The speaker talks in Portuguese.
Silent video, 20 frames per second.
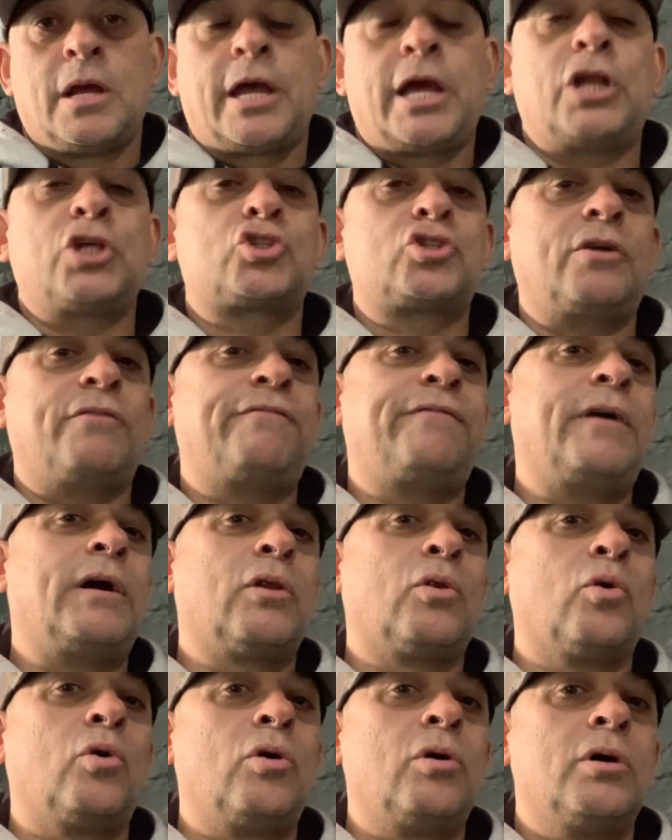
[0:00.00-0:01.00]
Ele só
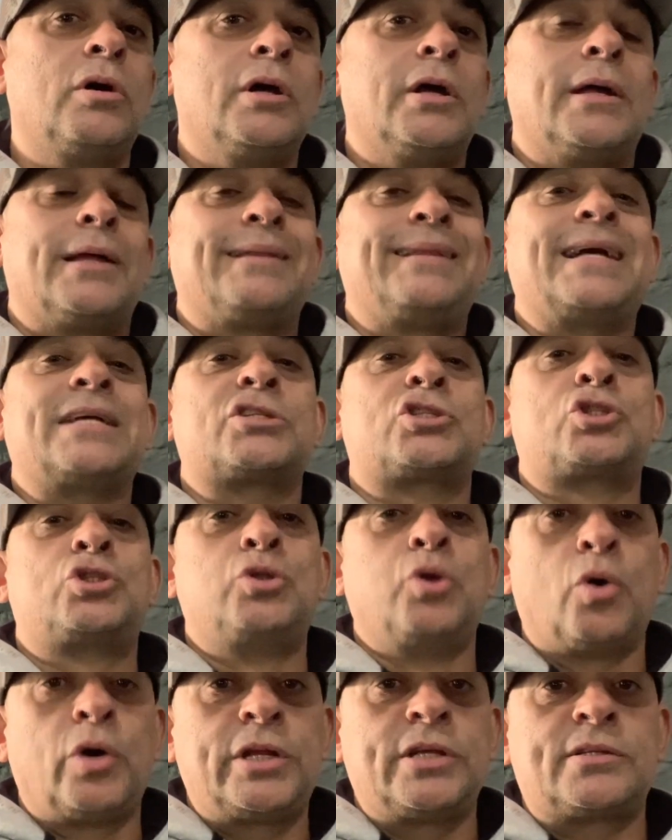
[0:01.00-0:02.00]
falou das
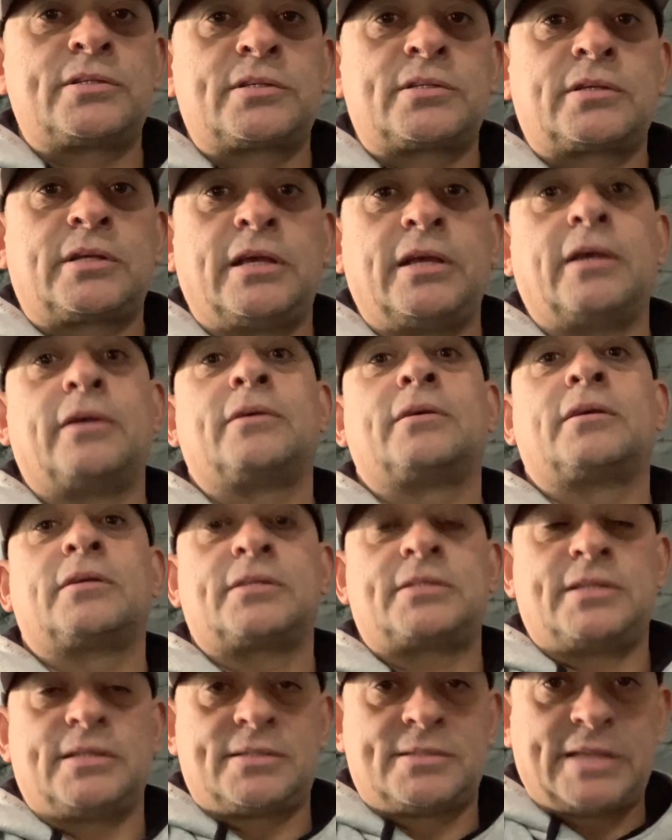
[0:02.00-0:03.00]
dores que
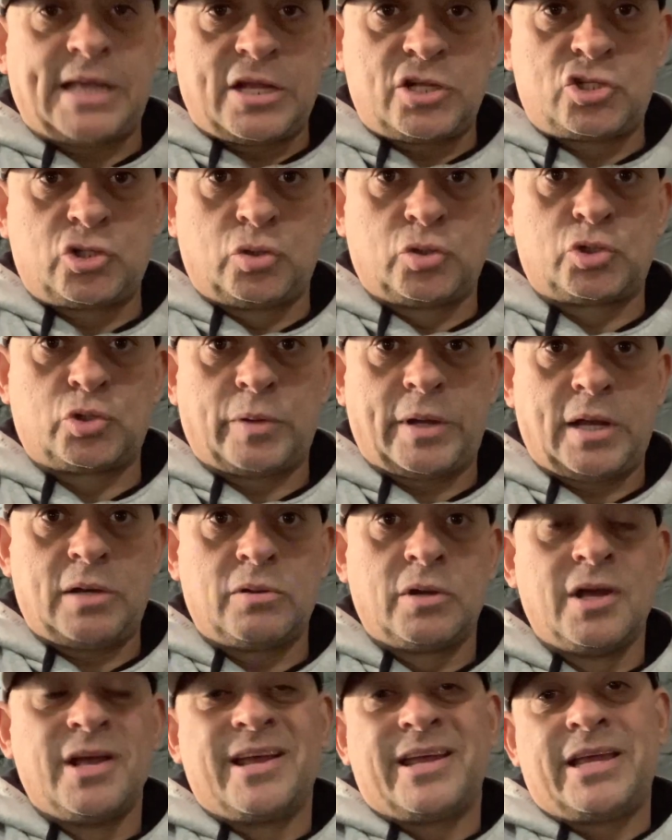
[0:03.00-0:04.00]
se sente no joelho.
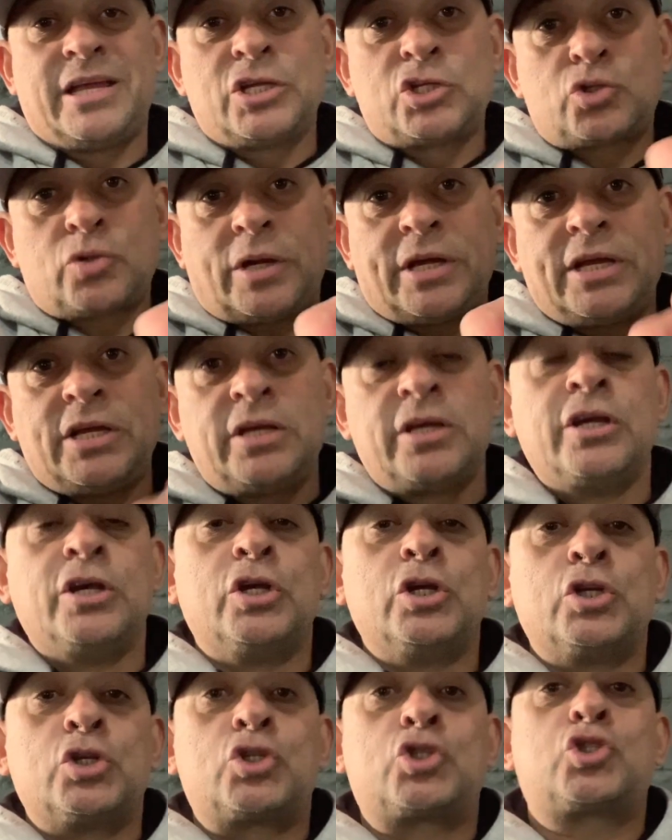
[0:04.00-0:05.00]
E isso aí
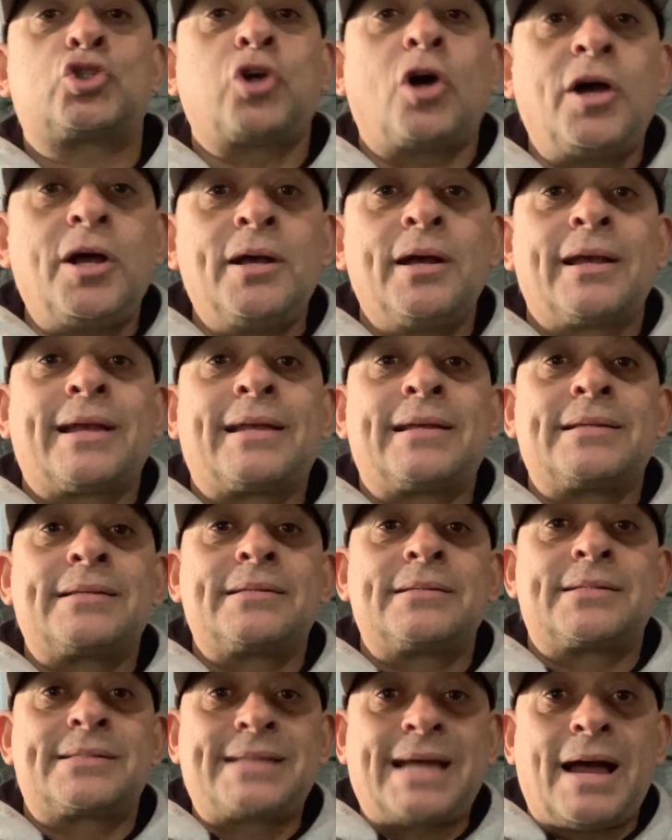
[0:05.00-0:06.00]
só
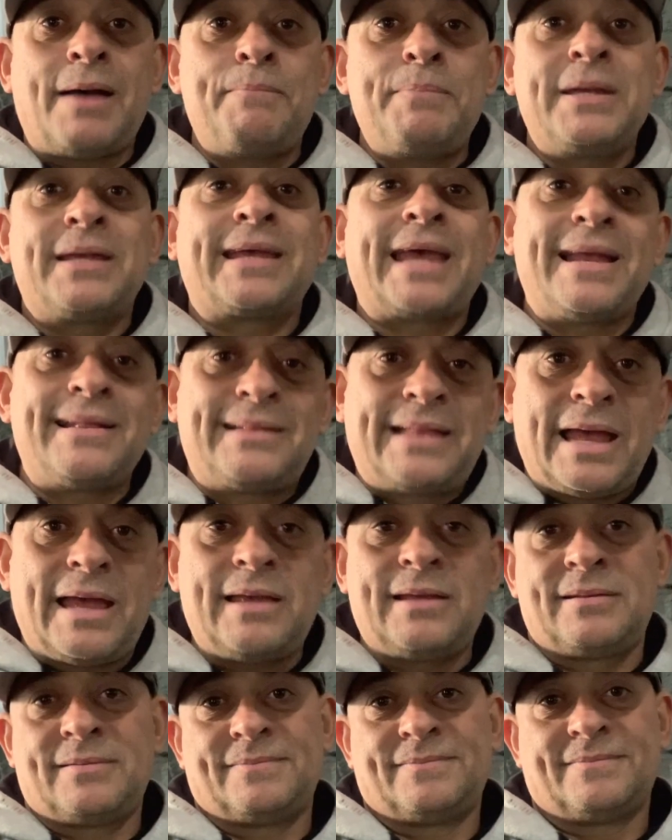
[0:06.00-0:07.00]
sabe quem
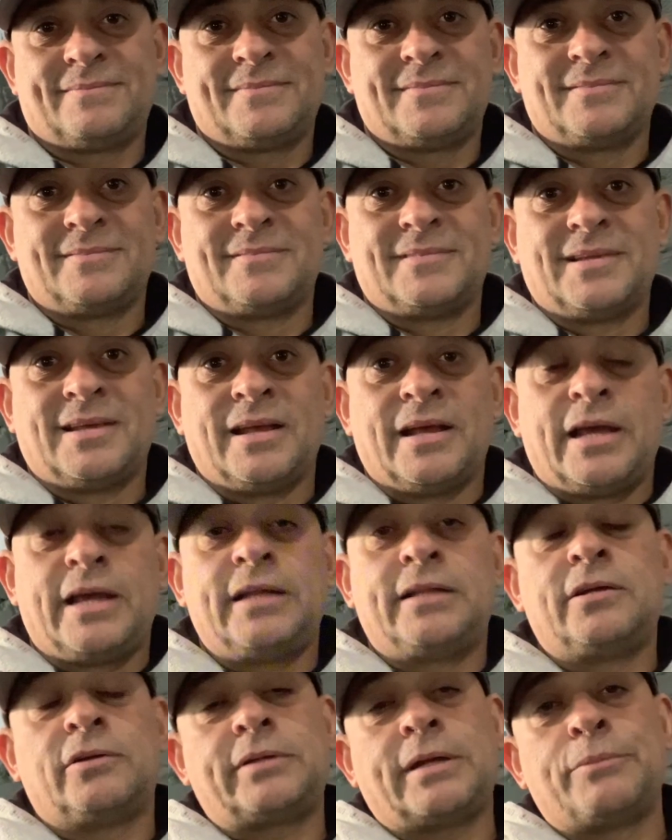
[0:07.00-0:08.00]
tem.
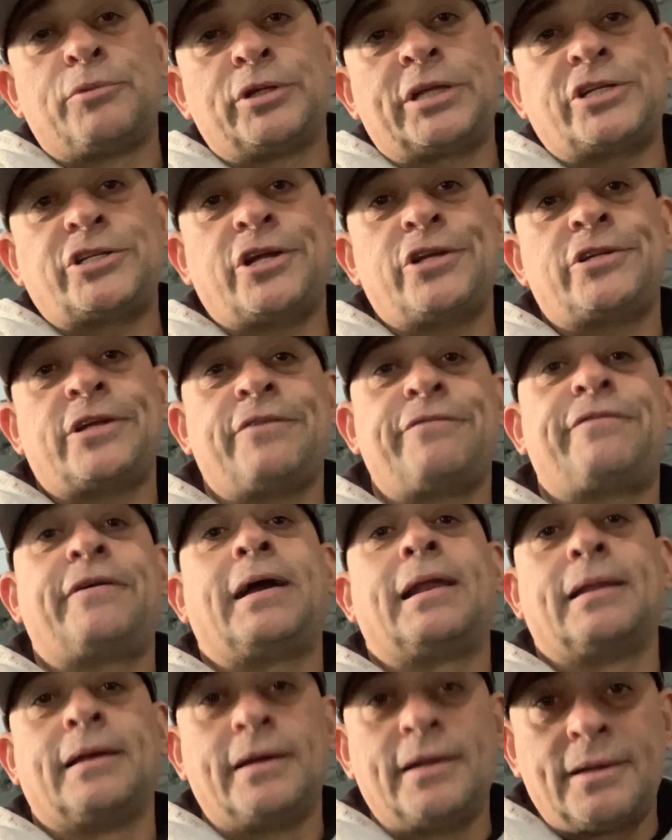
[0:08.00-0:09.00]
Então tem muita gente aí
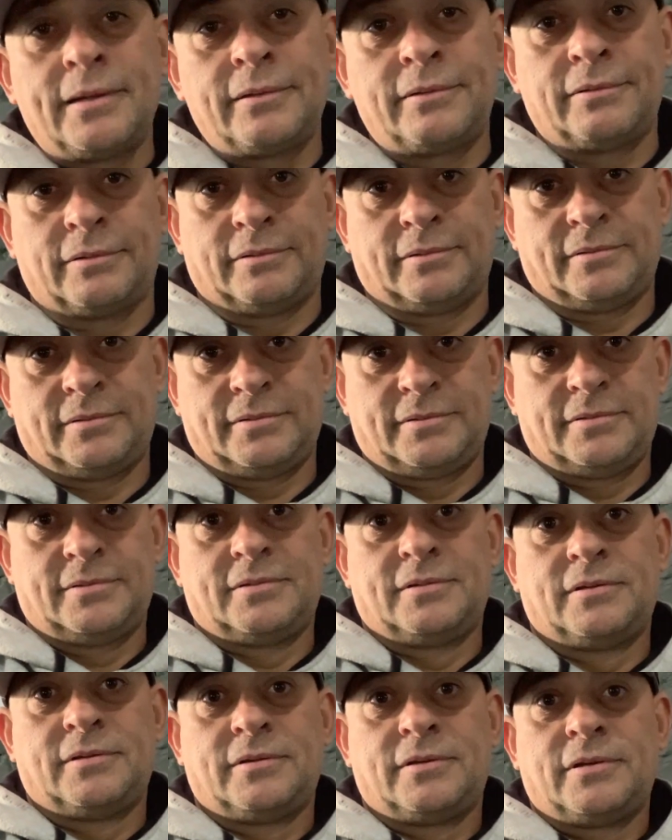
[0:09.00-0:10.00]
falando,
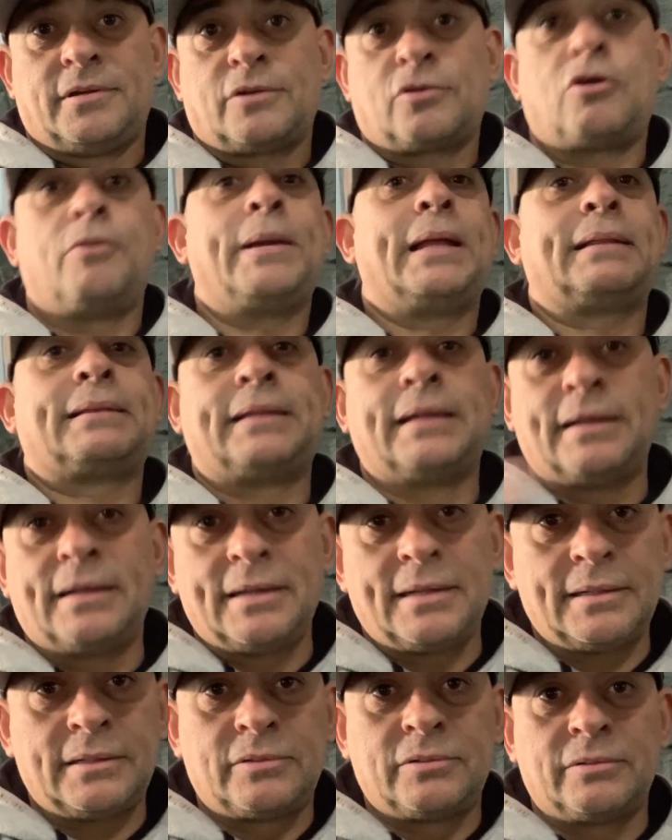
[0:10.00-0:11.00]

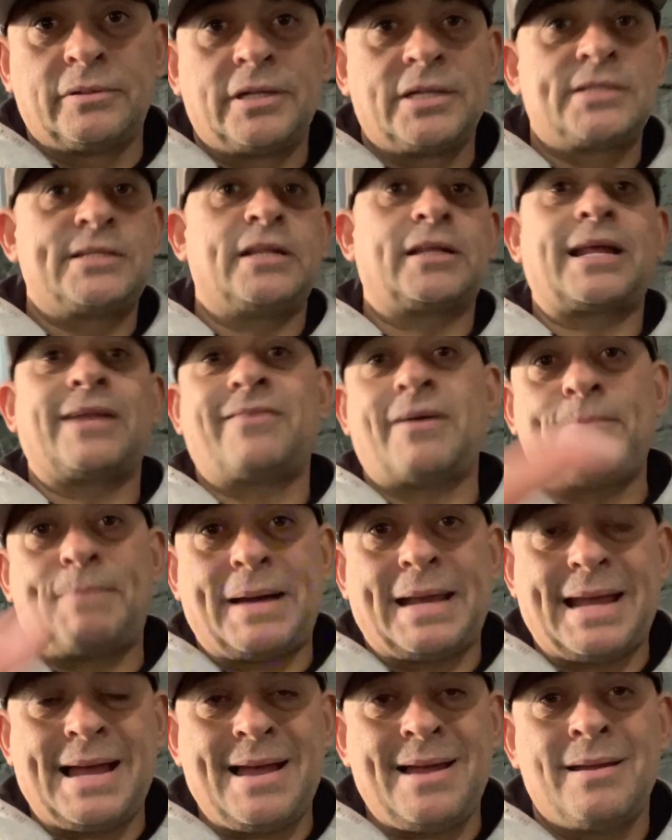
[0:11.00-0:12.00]
comentando, dizendo que ele vai
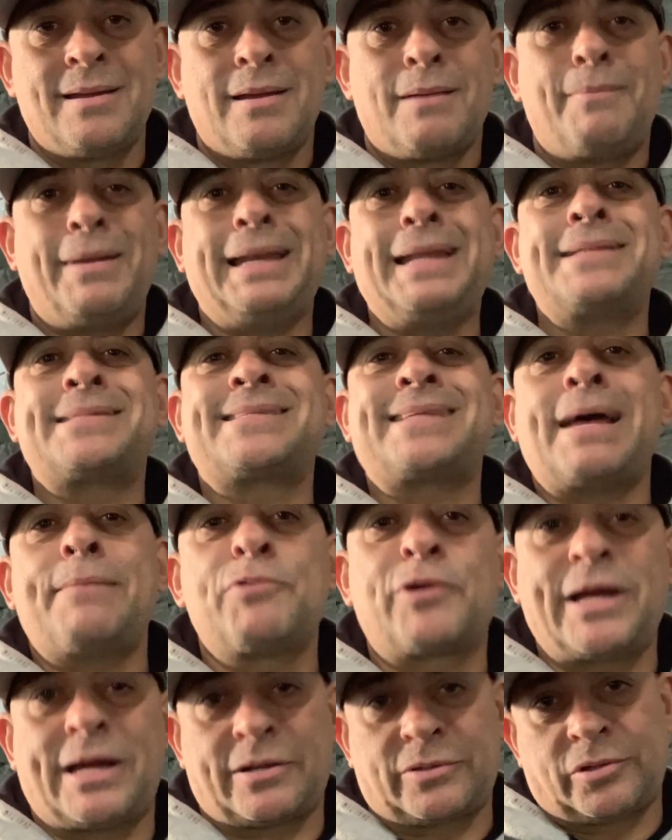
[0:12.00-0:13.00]
parar, mas nem
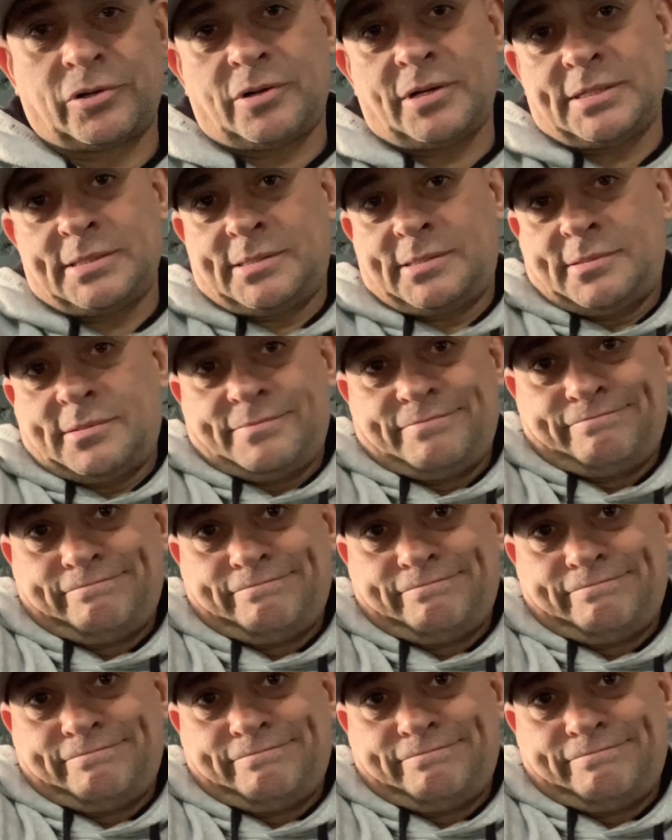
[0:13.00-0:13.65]
sabe o que é artrose.